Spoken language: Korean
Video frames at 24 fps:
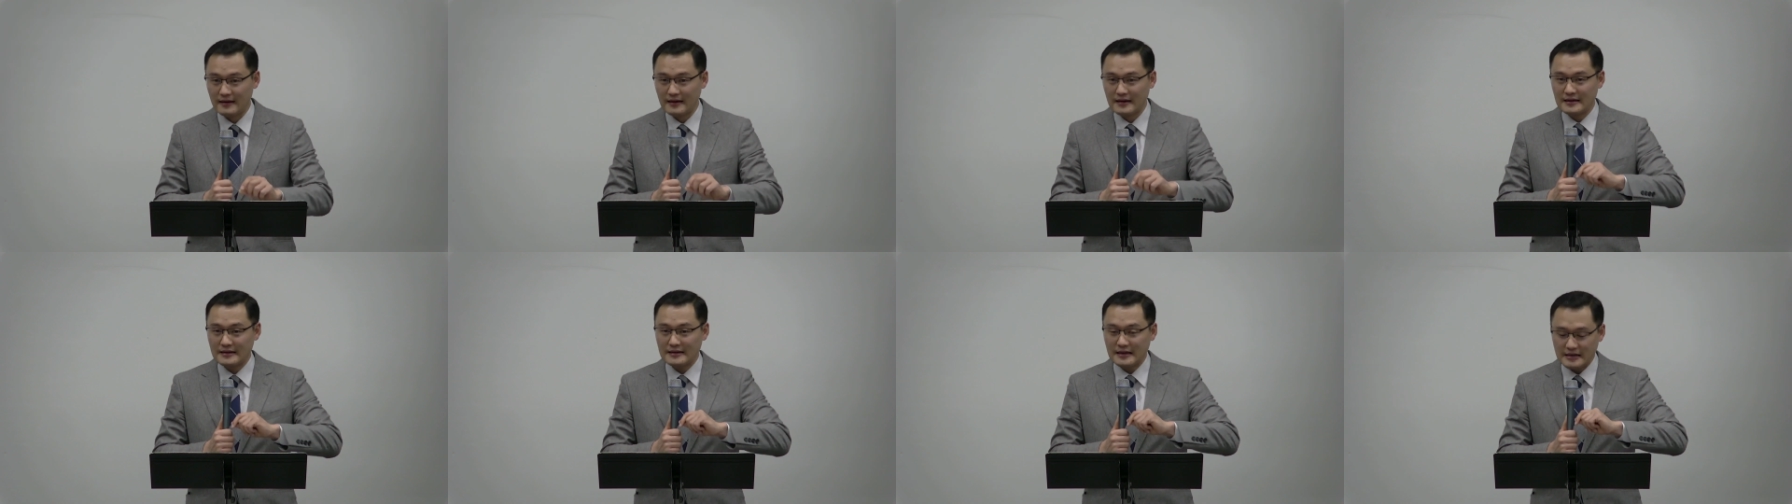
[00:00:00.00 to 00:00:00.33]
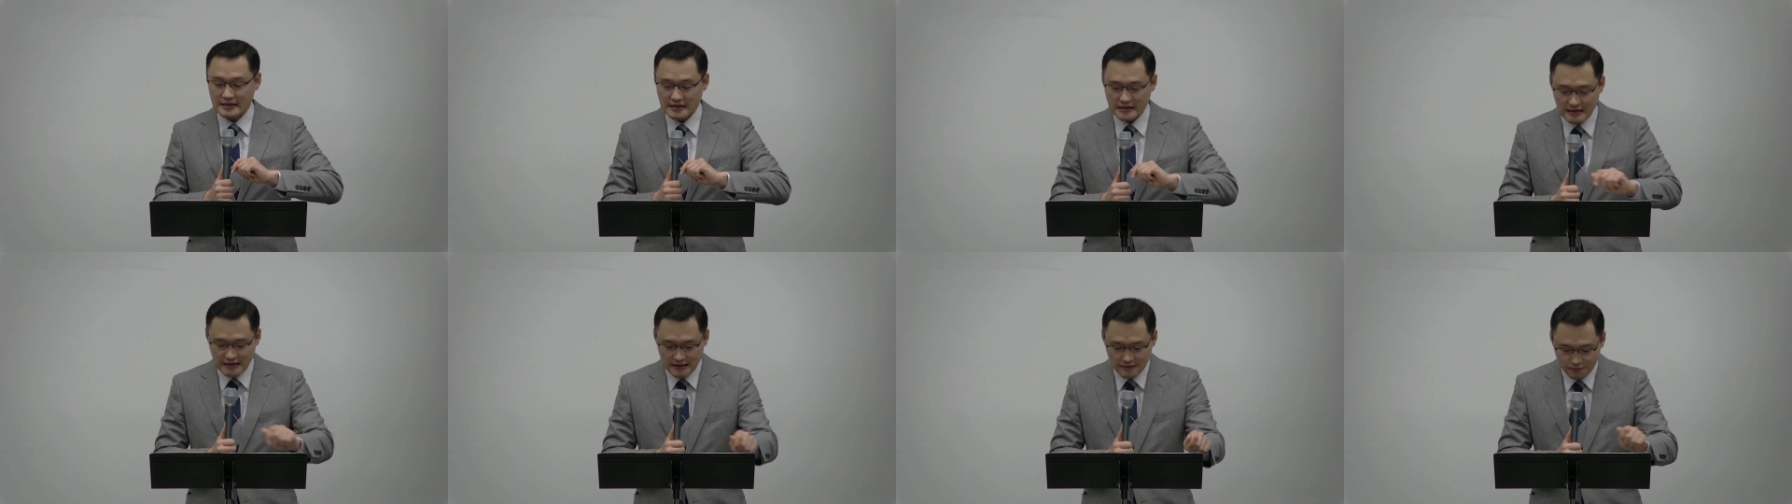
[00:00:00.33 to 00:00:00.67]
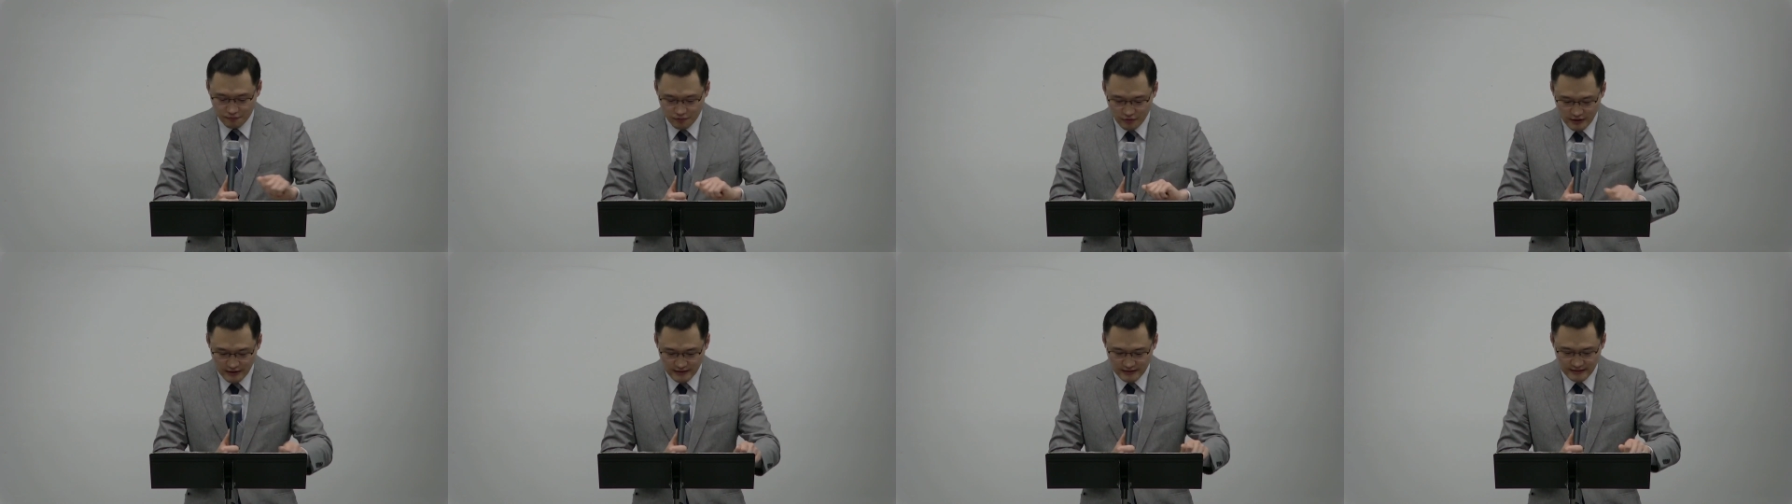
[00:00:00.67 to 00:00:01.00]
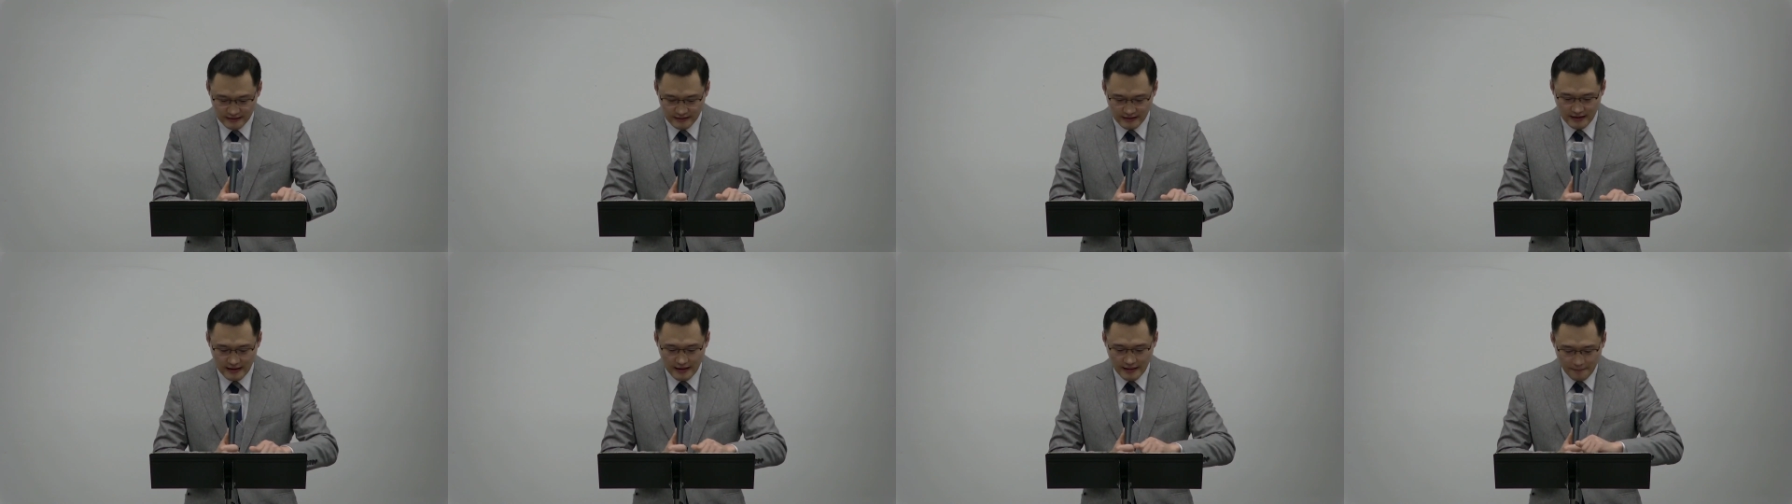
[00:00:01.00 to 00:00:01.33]
그냥 씨를
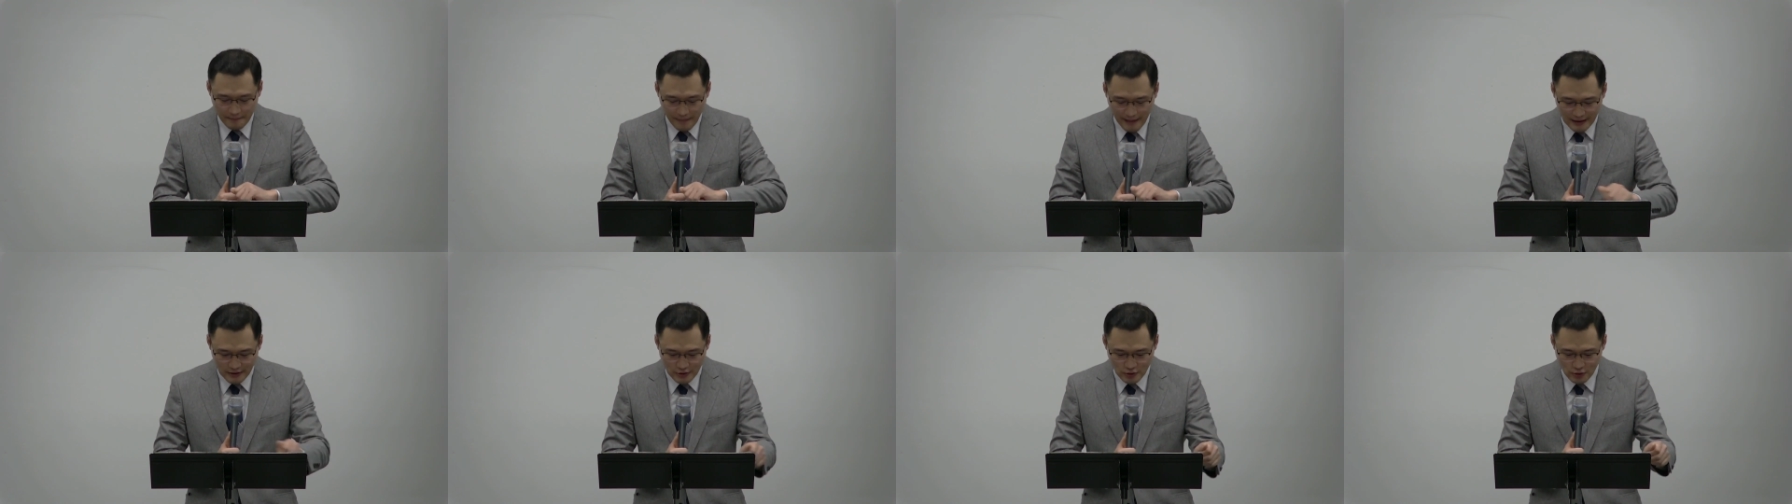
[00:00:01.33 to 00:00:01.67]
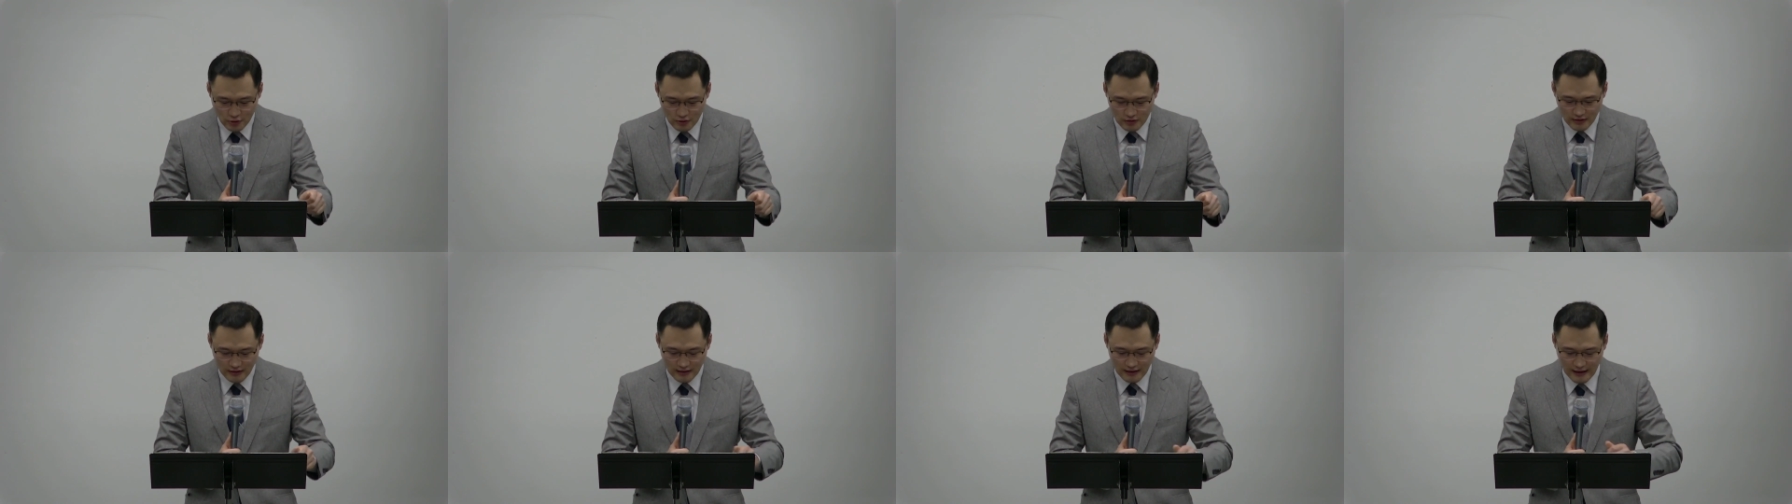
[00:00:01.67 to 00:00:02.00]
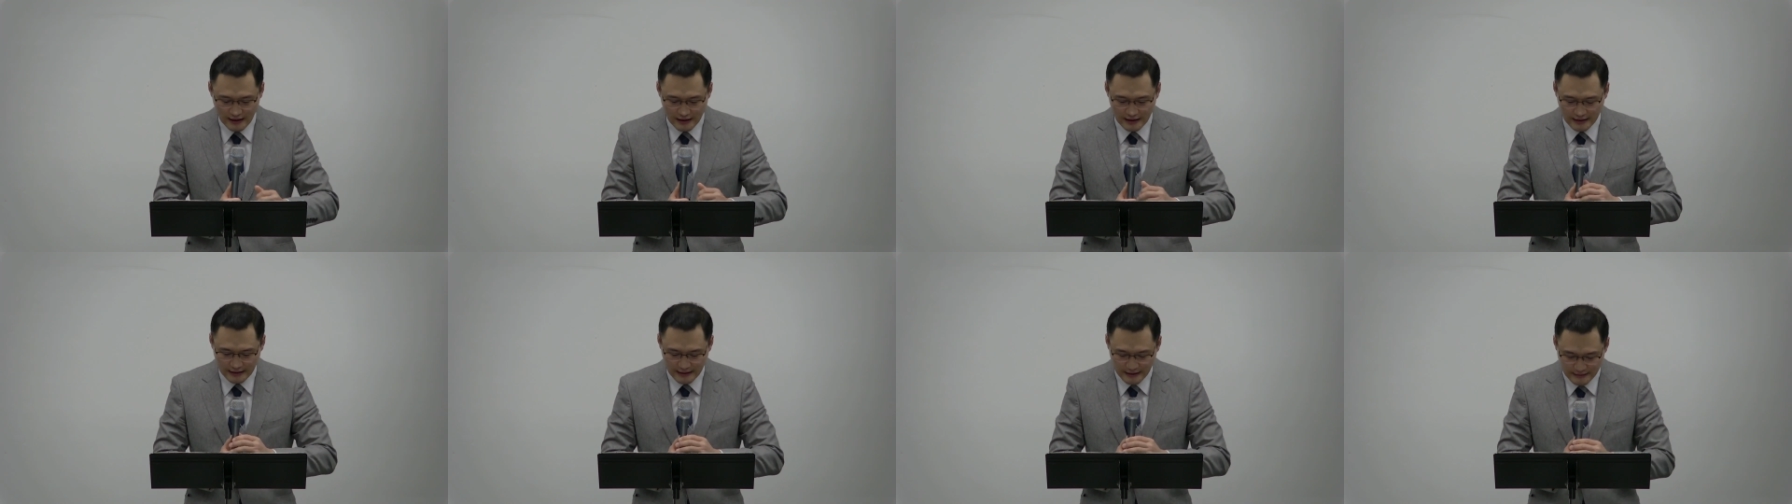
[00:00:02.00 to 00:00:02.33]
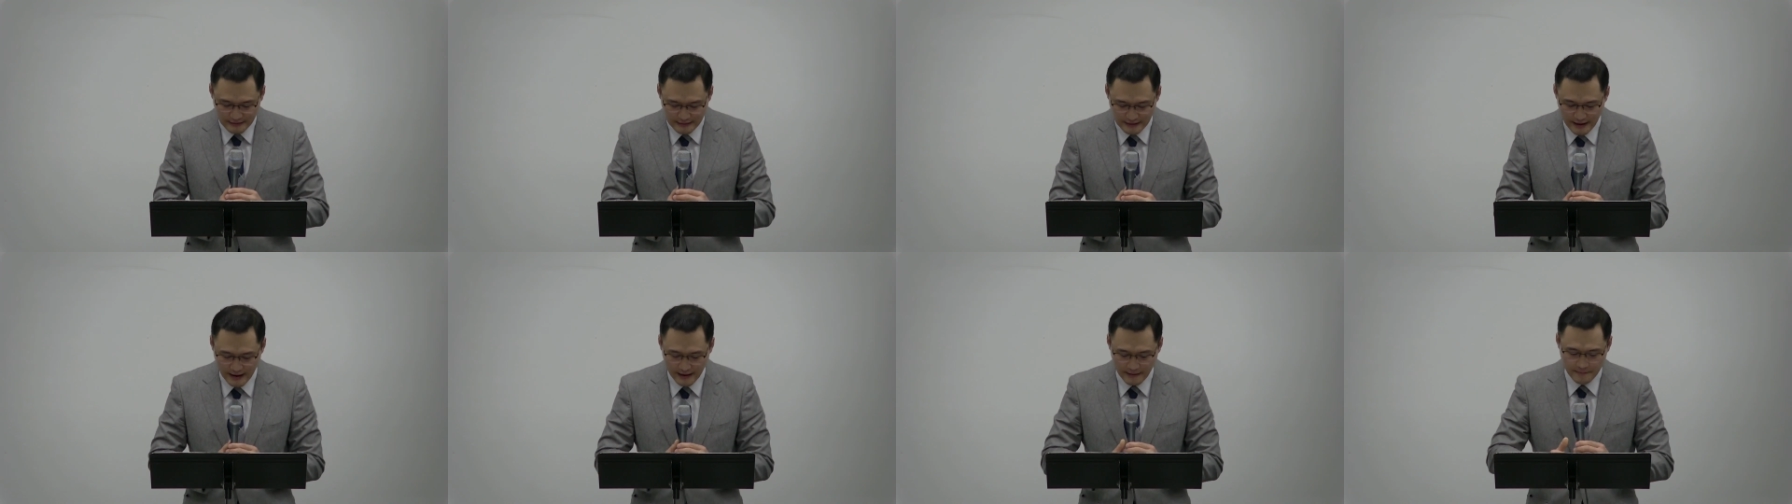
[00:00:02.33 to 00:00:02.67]
뿌리는 파종을 하게
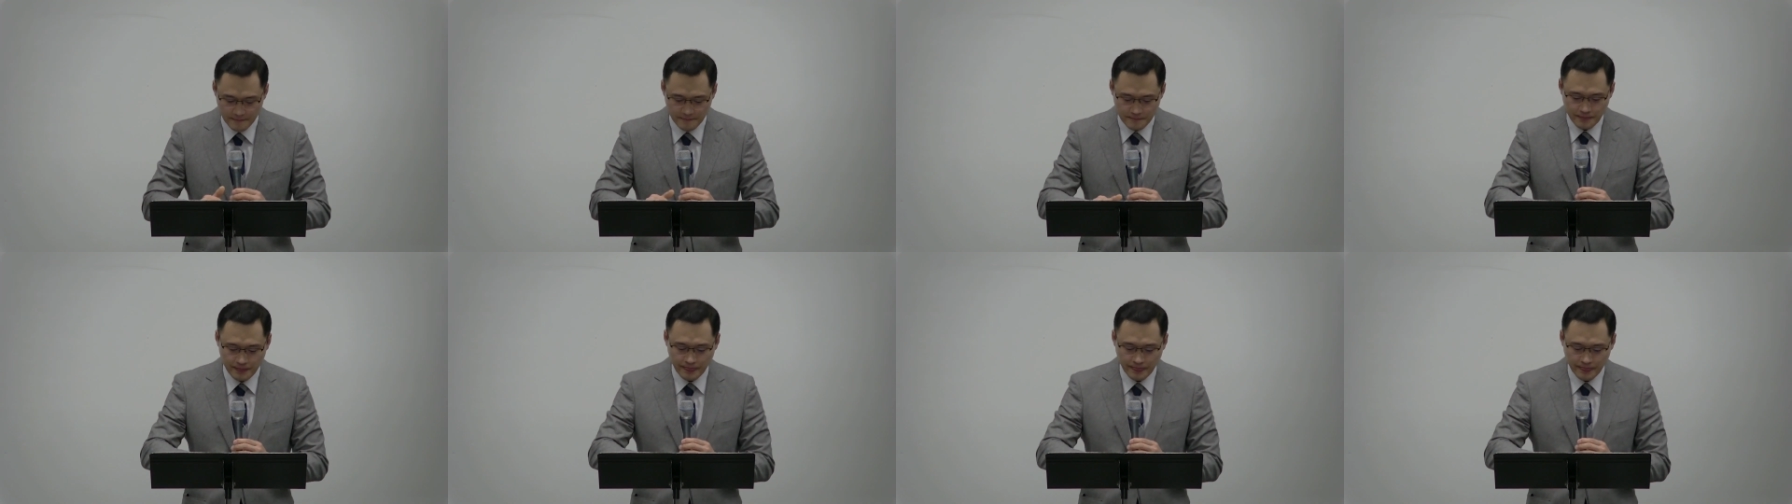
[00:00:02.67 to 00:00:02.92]
되는데